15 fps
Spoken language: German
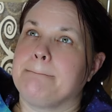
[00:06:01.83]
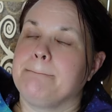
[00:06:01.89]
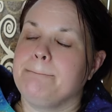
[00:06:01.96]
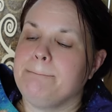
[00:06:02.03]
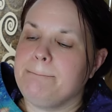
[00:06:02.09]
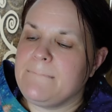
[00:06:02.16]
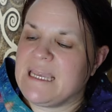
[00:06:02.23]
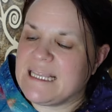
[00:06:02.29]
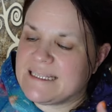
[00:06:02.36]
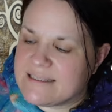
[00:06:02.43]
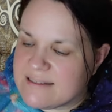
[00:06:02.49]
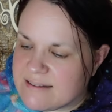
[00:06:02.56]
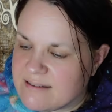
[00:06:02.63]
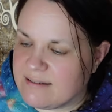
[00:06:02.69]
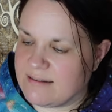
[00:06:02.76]
mit
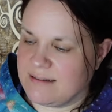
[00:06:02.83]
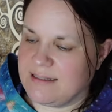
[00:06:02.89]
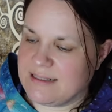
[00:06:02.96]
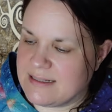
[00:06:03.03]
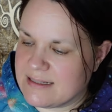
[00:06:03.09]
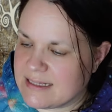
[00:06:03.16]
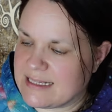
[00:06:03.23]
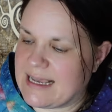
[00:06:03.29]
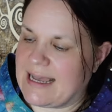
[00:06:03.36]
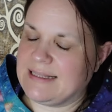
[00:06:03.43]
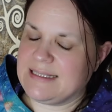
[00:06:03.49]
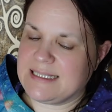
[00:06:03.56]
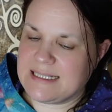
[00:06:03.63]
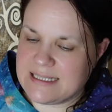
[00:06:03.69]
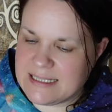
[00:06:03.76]
diesen
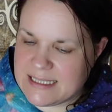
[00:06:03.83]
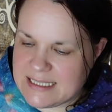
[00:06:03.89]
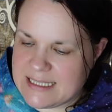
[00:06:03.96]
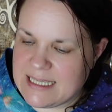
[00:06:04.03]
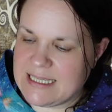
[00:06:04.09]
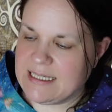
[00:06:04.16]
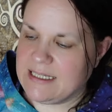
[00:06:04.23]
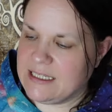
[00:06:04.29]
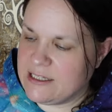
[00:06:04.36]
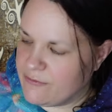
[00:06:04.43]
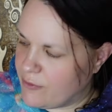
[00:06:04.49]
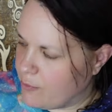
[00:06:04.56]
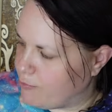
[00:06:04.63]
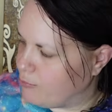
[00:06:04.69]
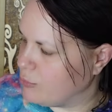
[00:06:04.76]
ganzen Dingen hier
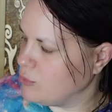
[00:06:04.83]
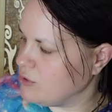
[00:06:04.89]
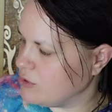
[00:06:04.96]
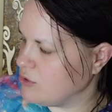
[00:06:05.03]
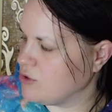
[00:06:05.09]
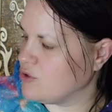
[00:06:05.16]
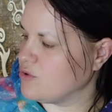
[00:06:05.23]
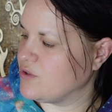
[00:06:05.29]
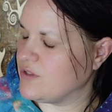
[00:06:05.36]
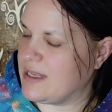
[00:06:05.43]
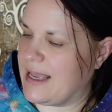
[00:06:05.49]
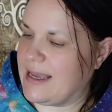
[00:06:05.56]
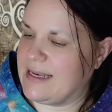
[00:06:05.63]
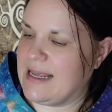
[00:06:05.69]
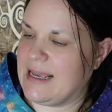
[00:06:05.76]
verbunden zu
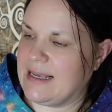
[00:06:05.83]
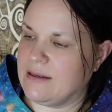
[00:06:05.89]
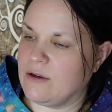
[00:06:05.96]
sein,